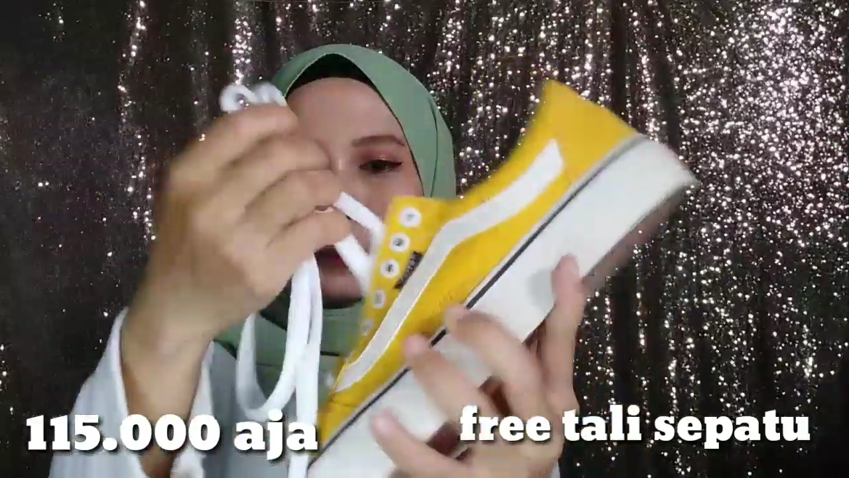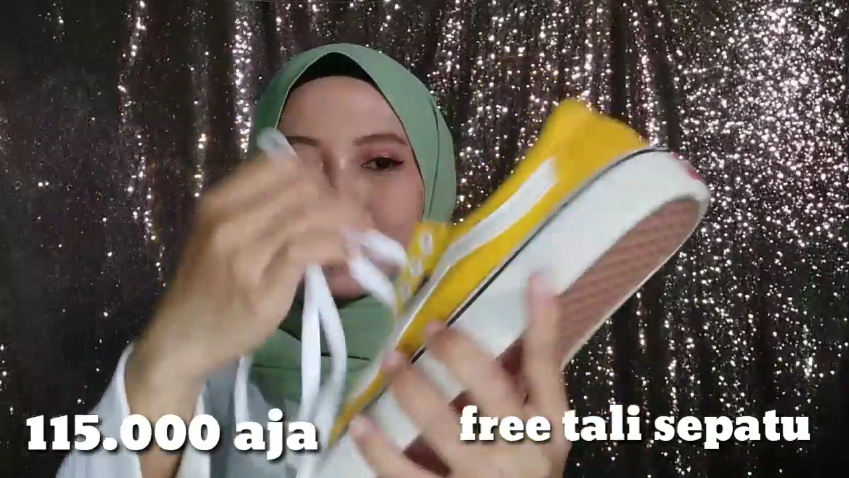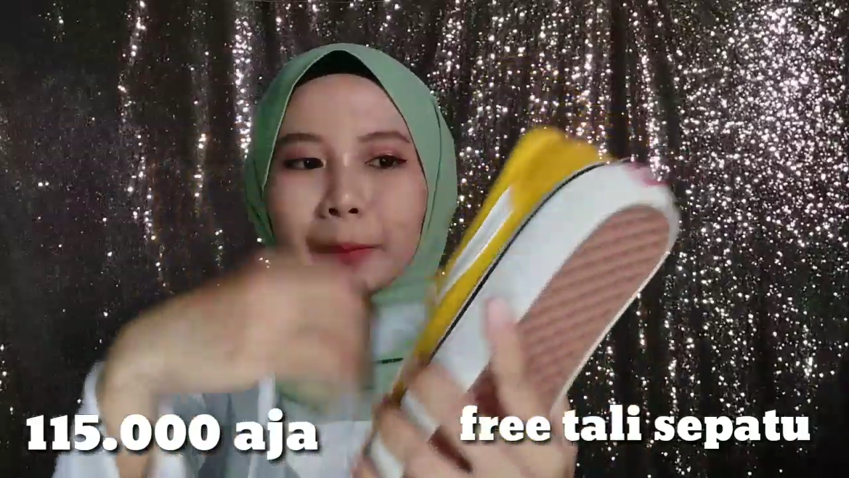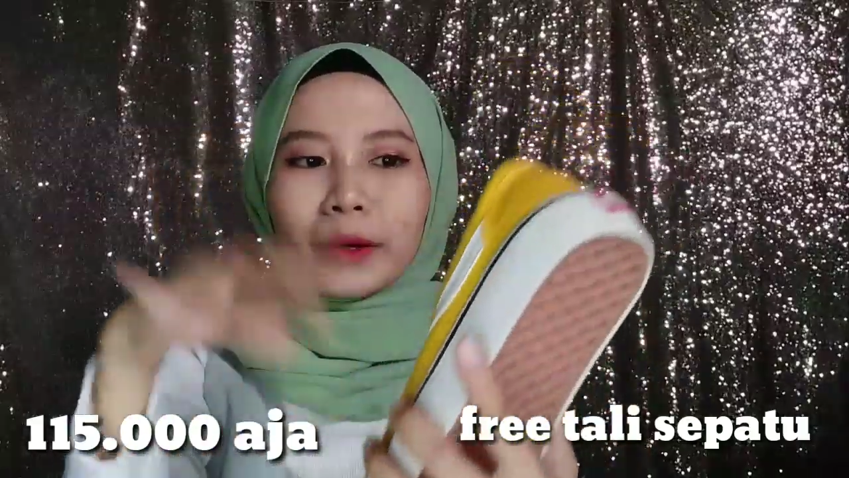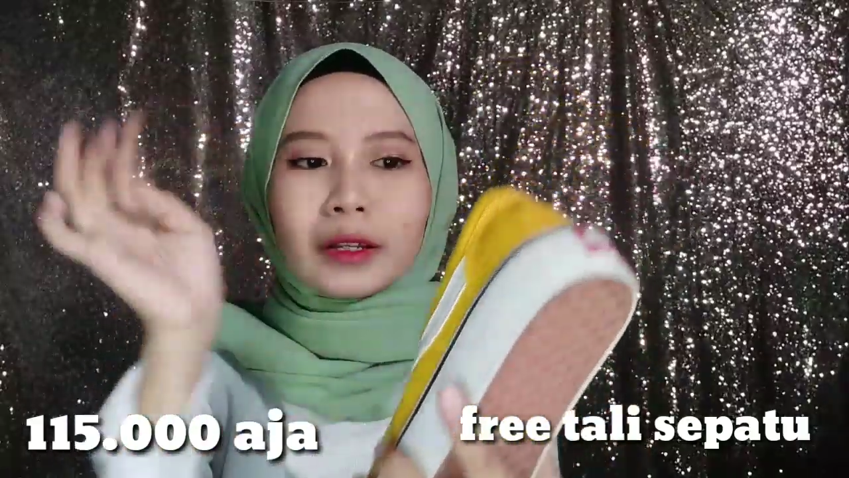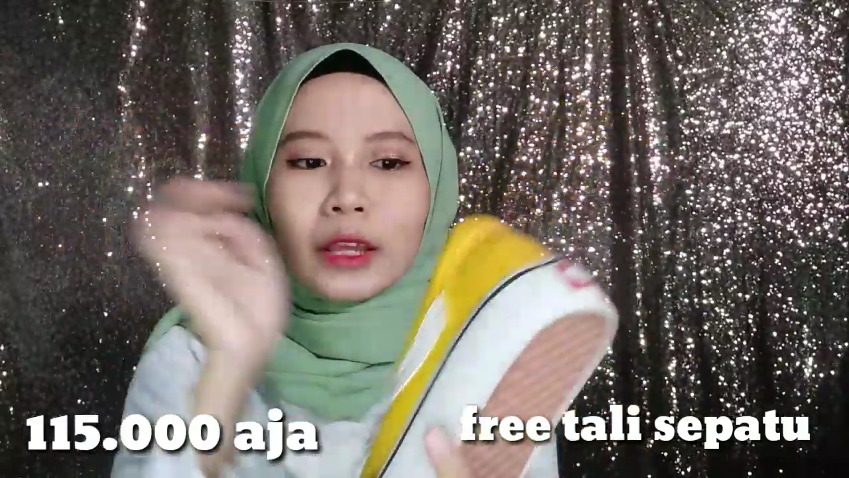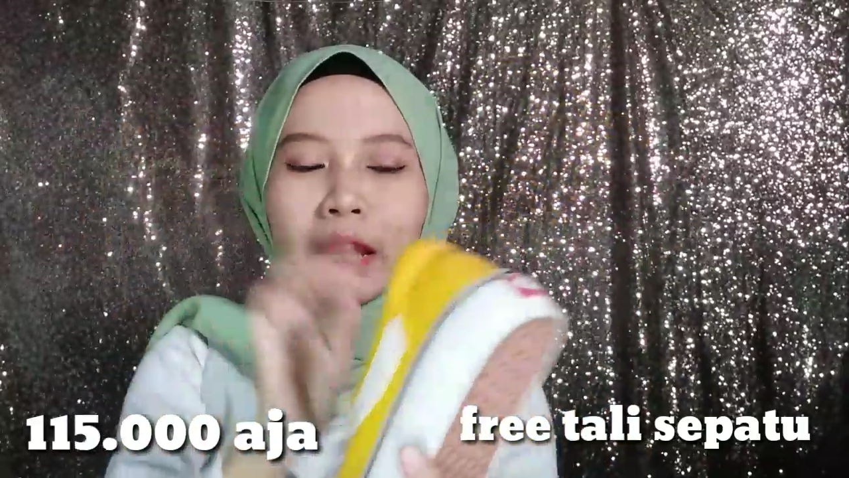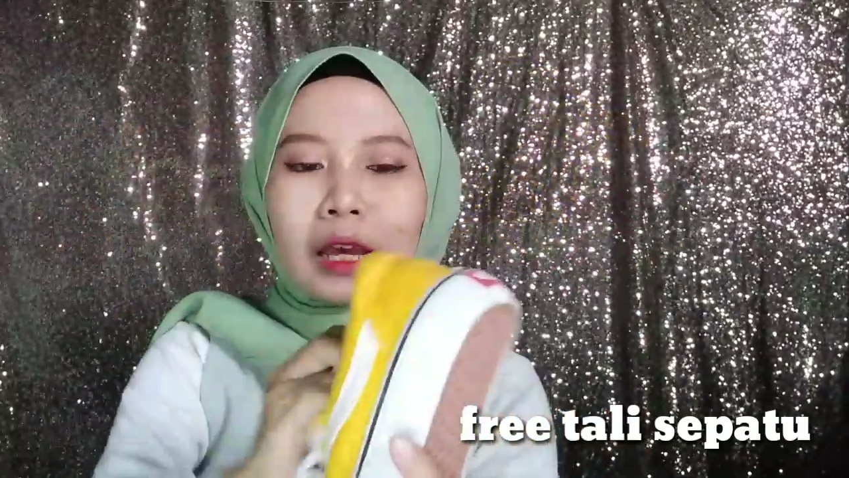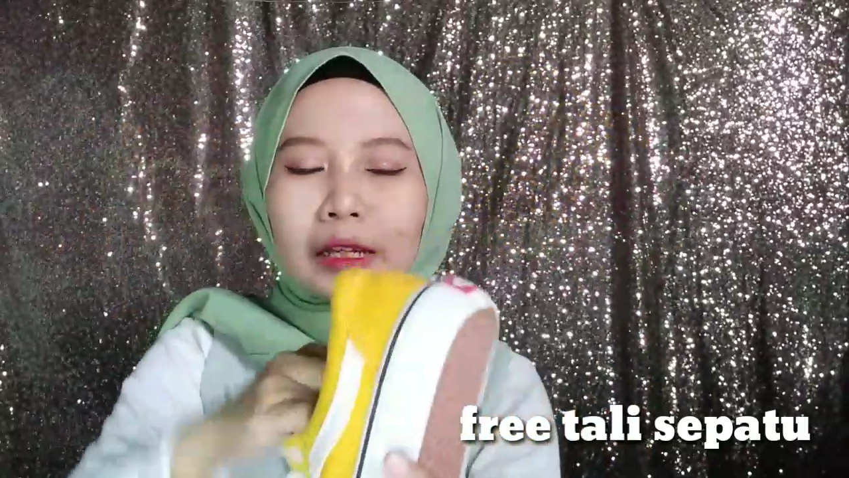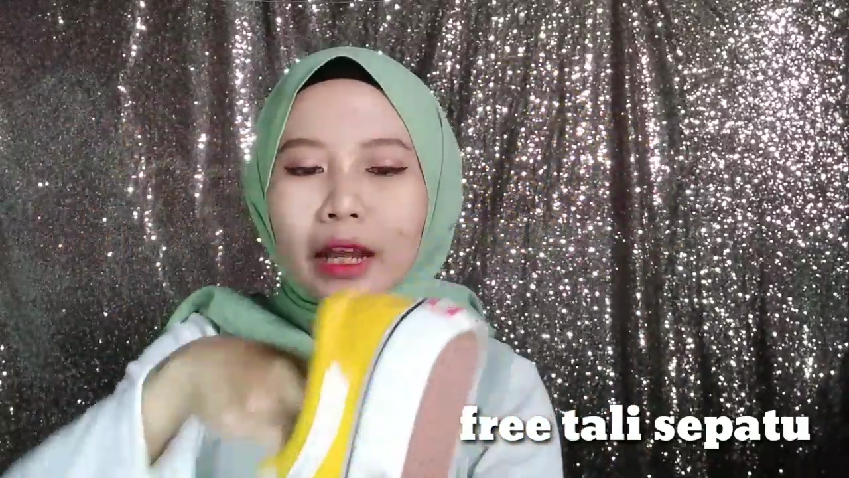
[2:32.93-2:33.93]
teman-teman
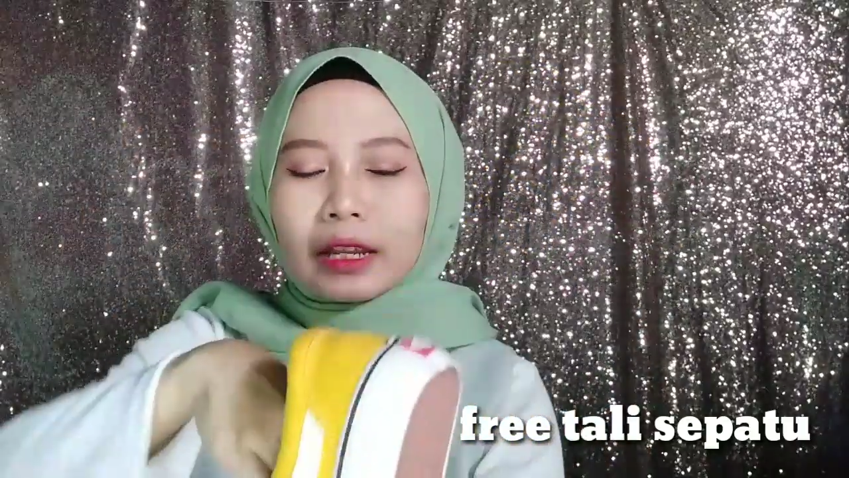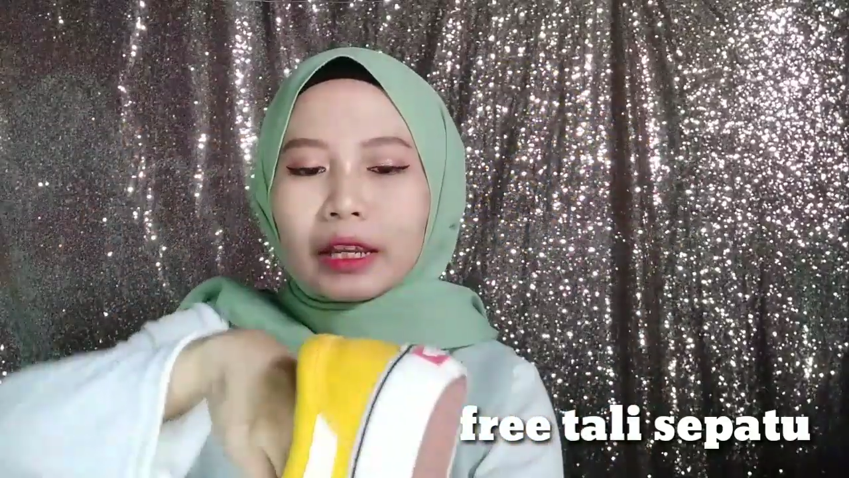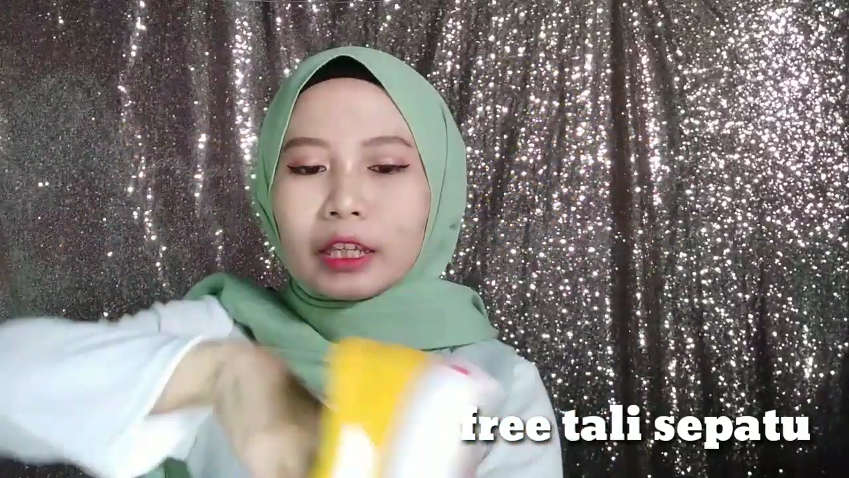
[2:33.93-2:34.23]
dan yang